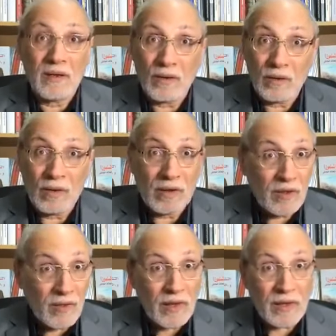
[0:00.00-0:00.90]
يقولون
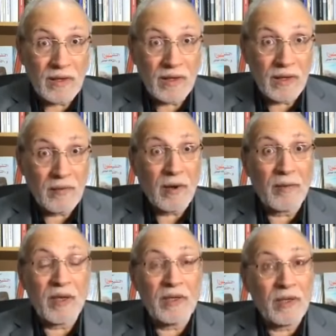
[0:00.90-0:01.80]
انتظارا
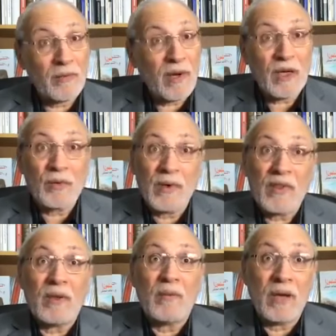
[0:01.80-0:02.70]
للإمام المهدي ما عندهم
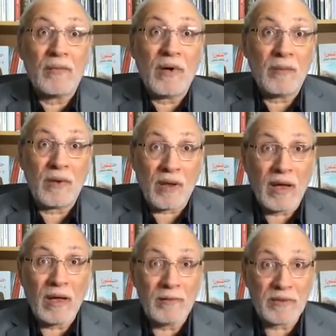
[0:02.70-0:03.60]
إذن من الإمام
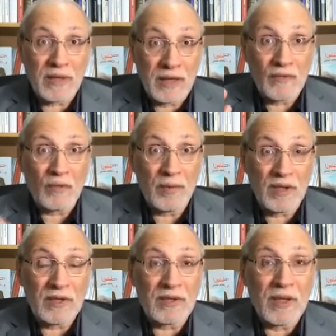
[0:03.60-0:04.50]
الغائب صار له
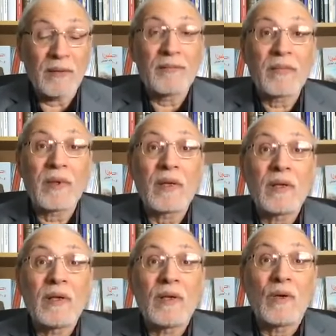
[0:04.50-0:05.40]
1200 سنة
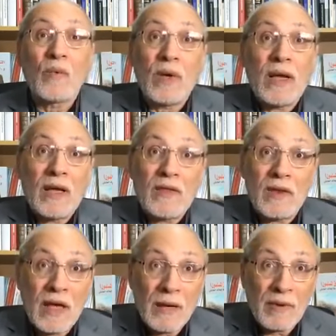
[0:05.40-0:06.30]
ولا
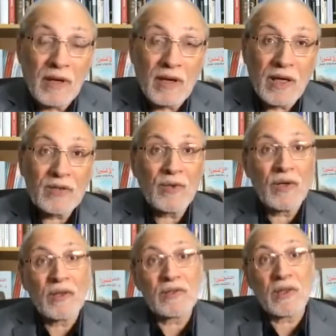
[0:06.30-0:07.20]
إذن نائب الخاص
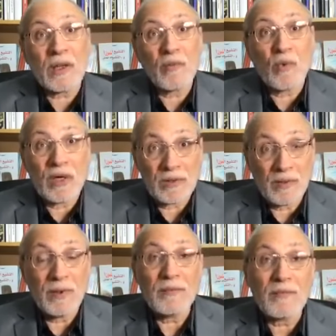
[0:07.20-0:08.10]
فإذا الصلاة مو
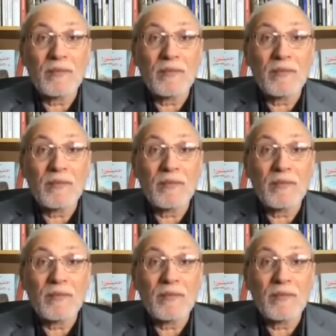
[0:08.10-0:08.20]
واجبة